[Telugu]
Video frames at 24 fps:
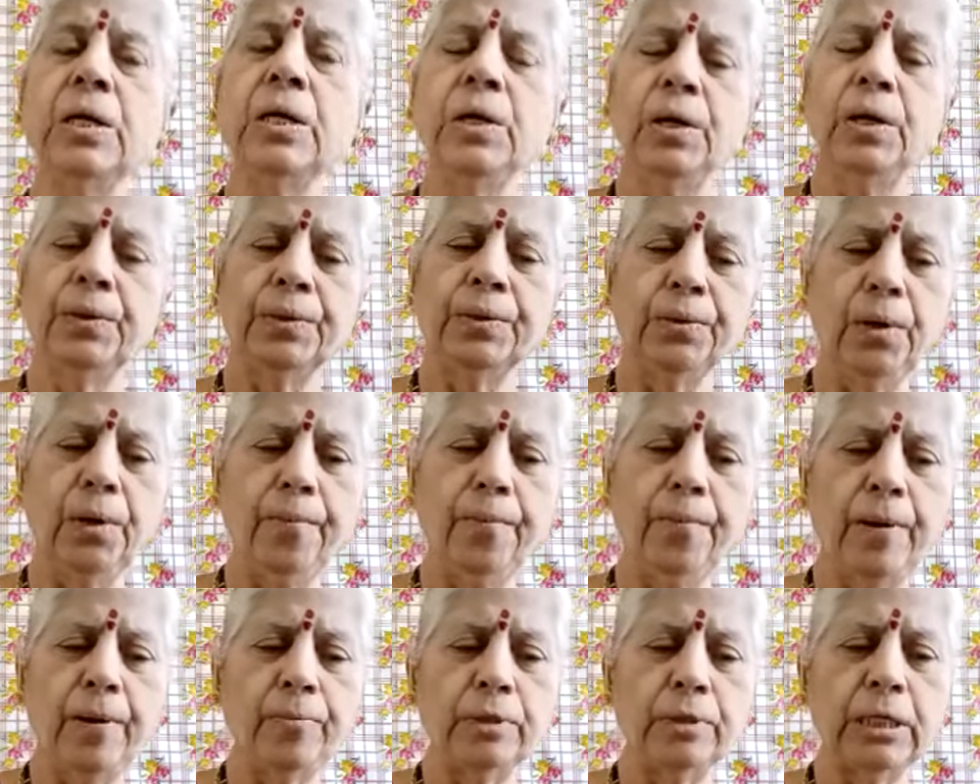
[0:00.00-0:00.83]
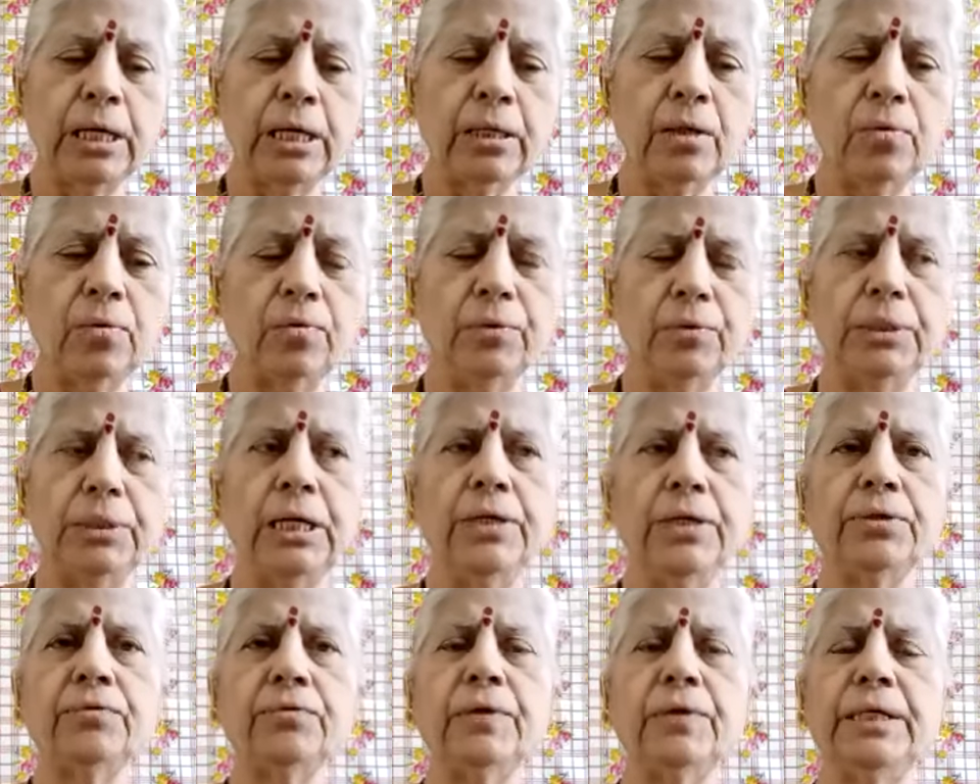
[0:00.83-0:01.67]
రూపములలో
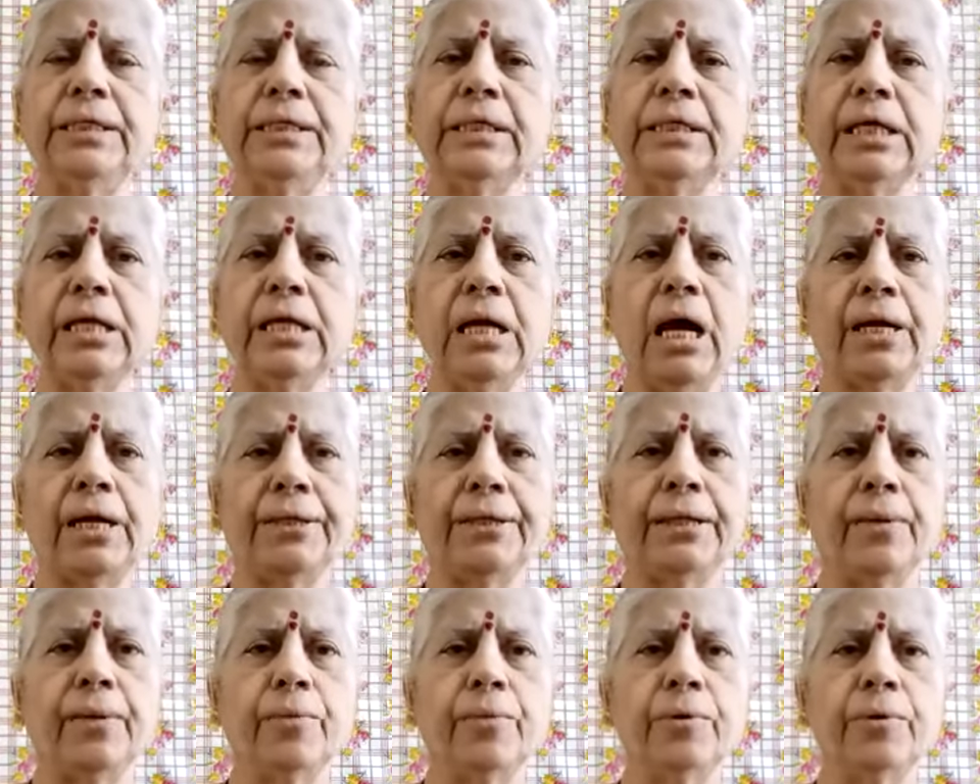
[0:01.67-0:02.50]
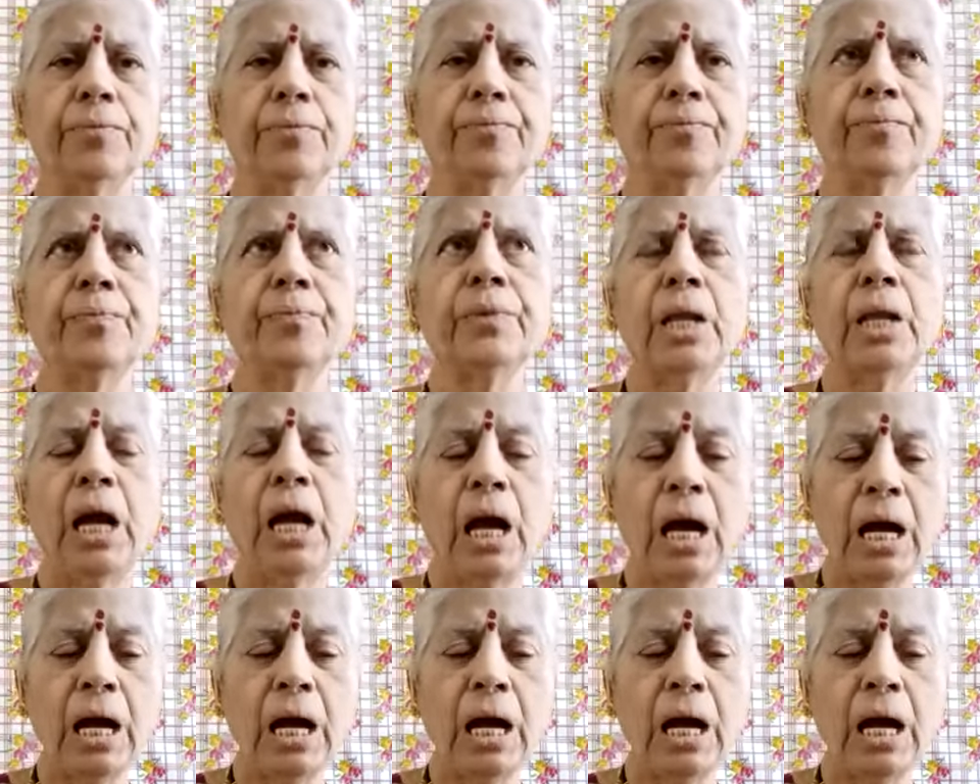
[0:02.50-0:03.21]
ఉన్నటువంటి అన్నము ఆ